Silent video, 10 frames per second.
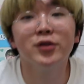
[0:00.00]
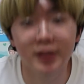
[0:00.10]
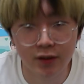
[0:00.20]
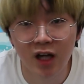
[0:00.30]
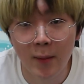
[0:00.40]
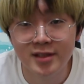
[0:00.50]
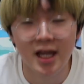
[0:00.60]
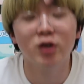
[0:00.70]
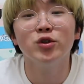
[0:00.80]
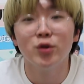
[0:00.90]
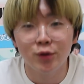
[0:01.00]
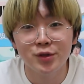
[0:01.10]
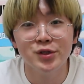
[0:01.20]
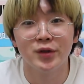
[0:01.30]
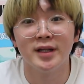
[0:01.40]
くっていうか、まず
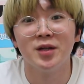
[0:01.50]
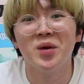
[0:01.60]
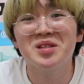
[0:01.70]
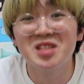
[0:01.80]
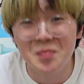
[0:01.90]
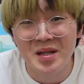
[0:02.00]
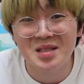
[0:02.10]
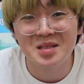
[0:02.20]
160度に予熱します。